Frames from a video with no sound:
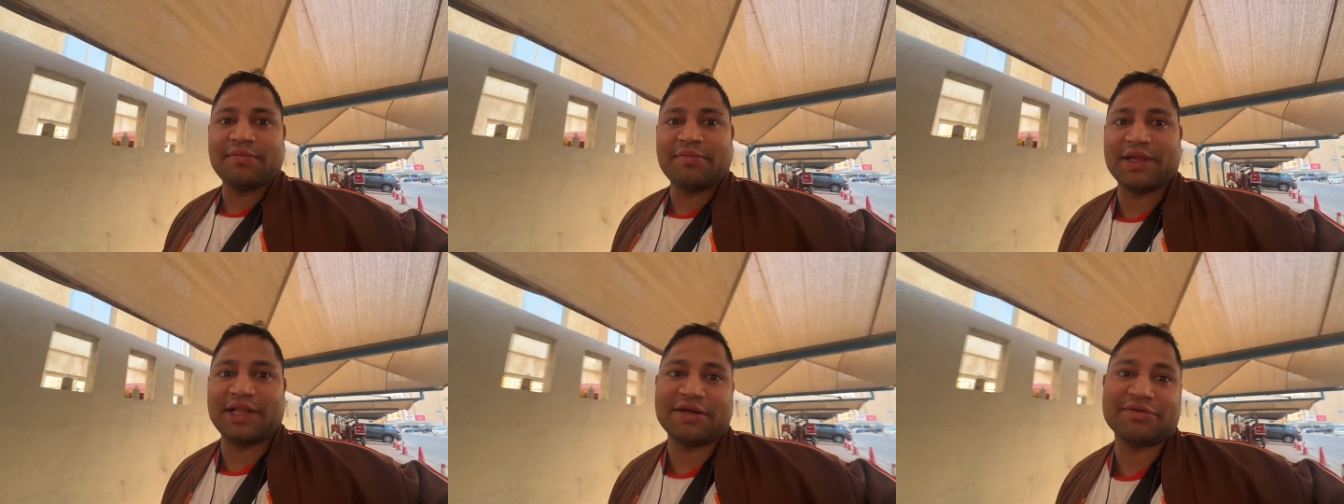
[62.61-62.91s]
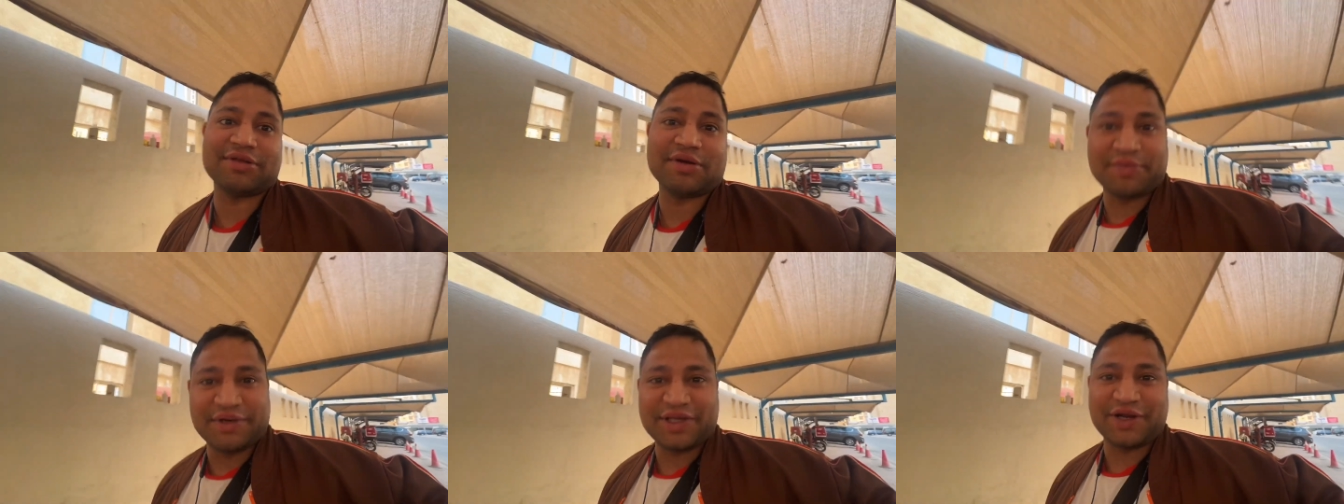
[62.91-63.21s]

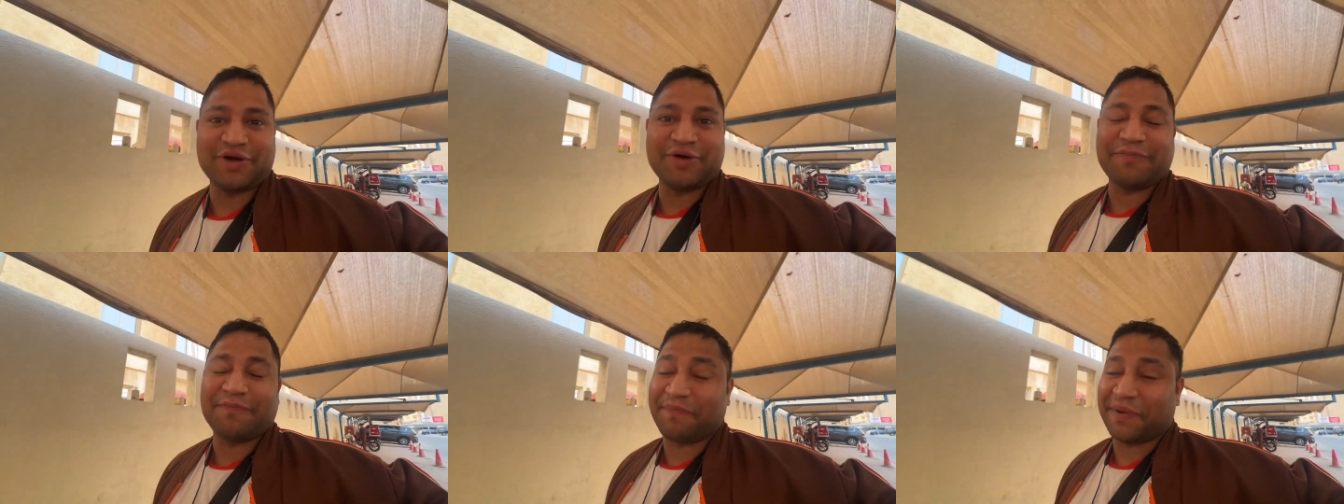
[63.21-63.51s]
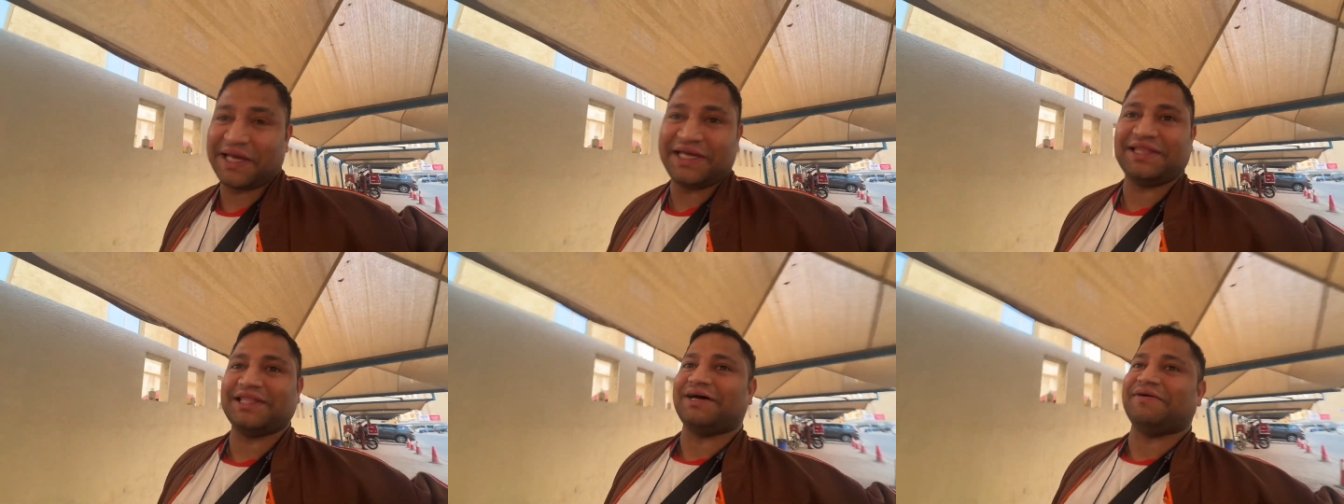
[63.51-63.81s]
मतलब समझ रहे हो
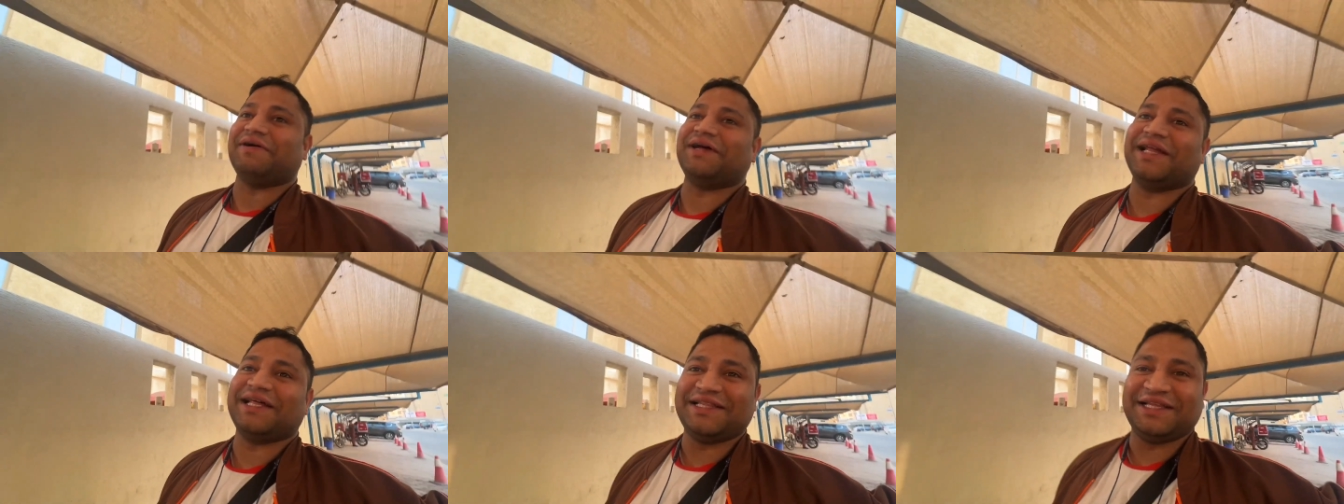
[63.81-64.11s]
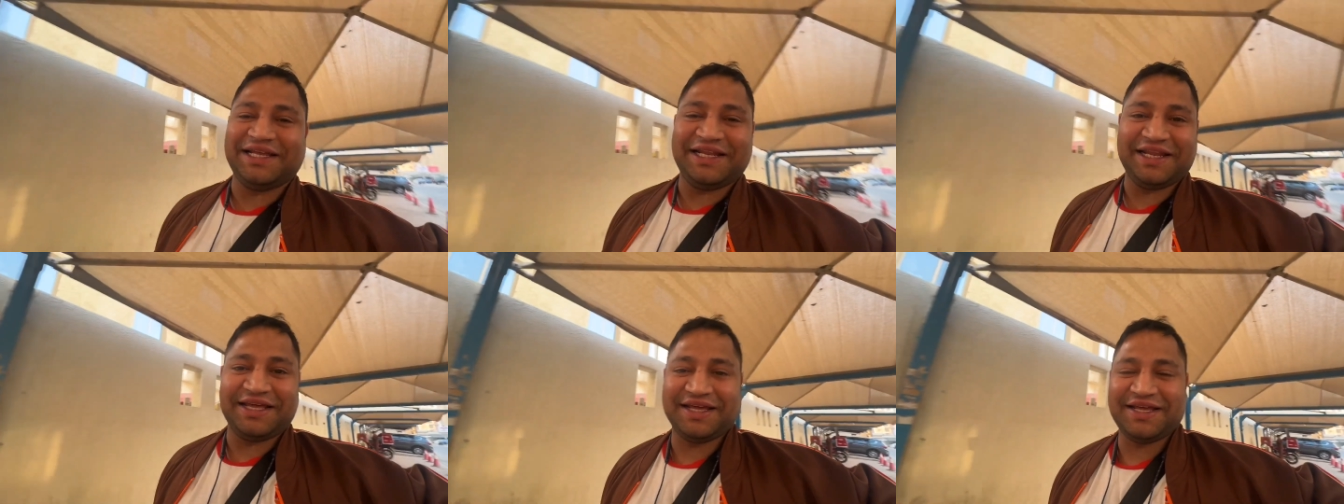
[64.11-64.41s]
पैसा वाला
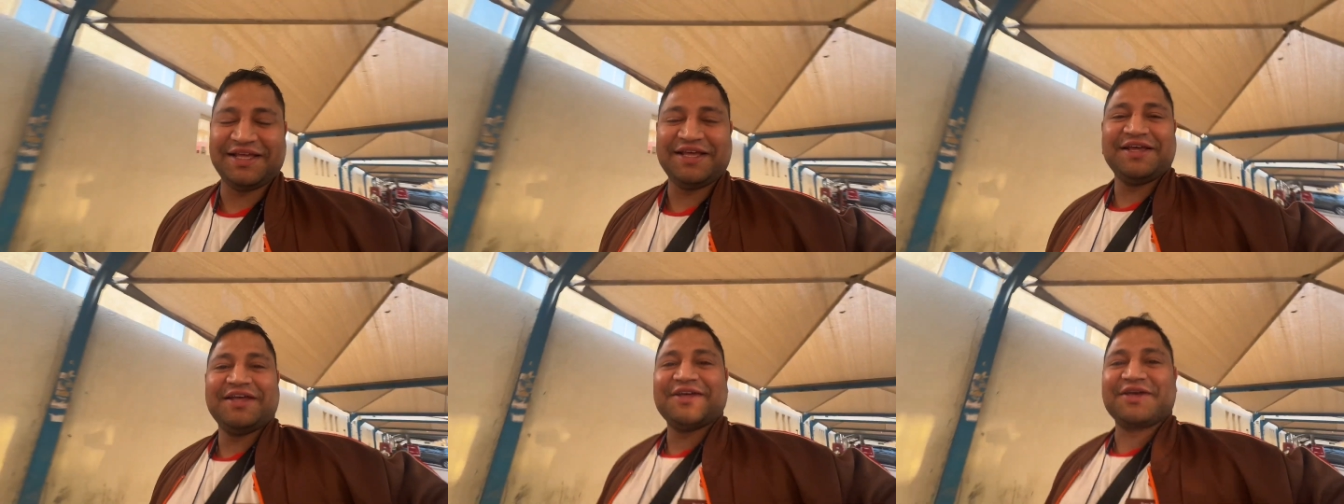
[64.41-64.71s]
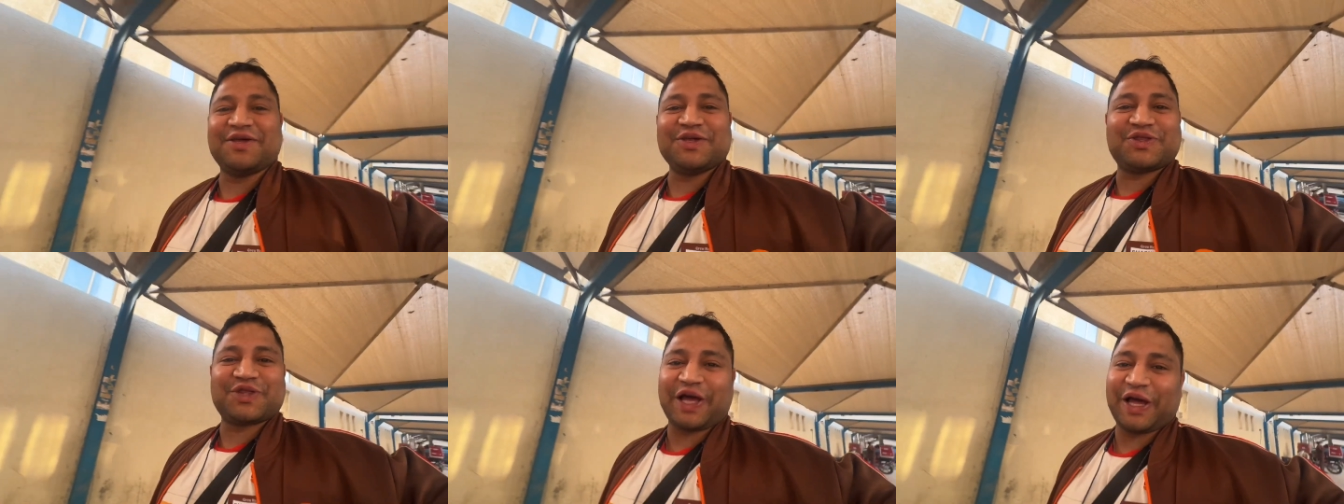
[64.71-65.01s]
दिन
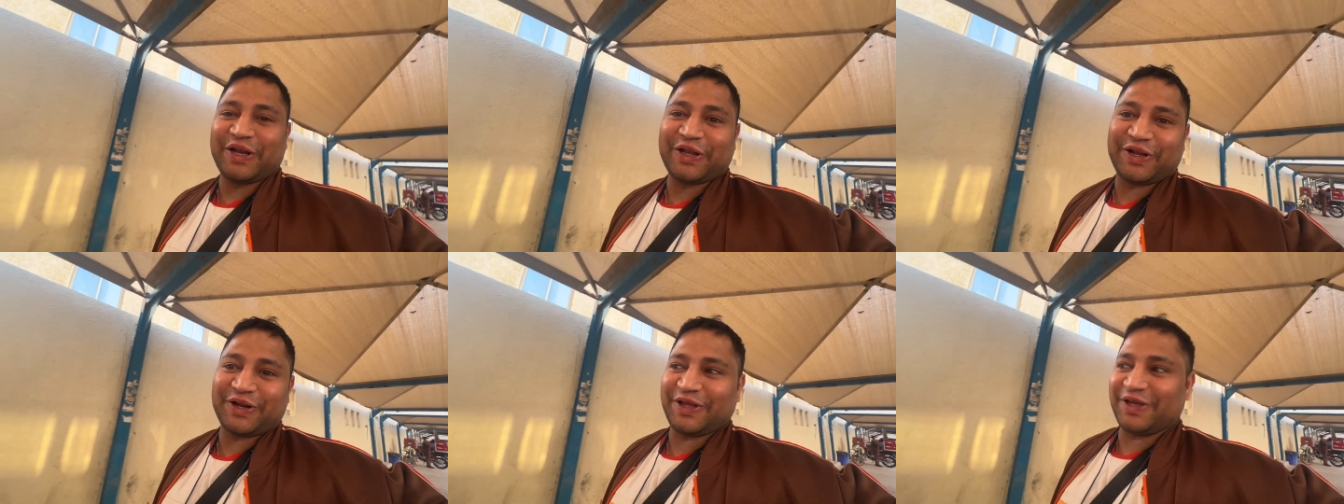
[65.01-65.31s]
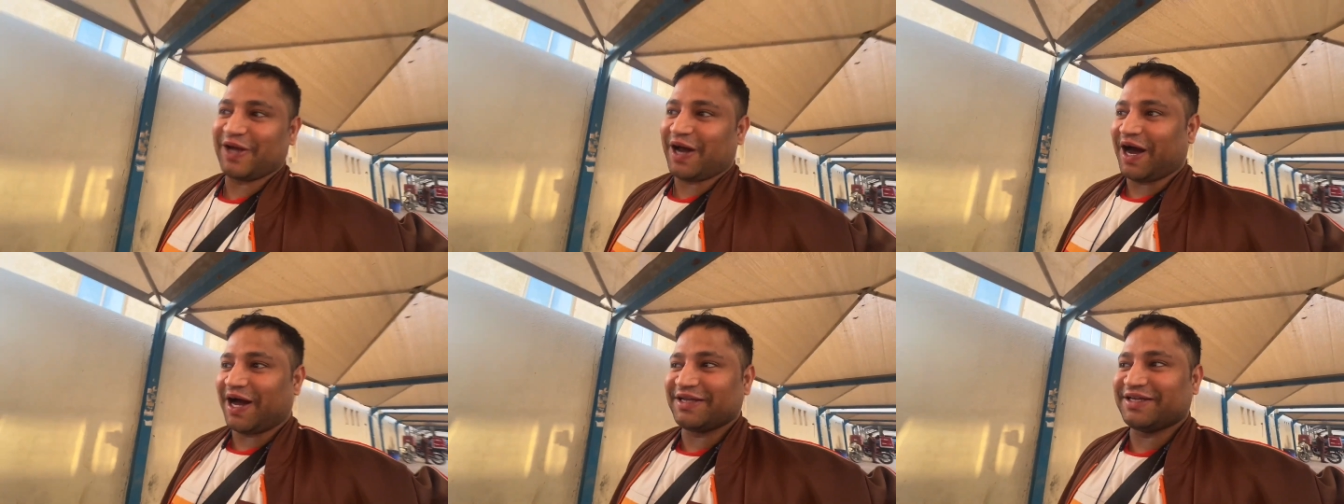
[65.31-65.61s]
है कि सैलरी आ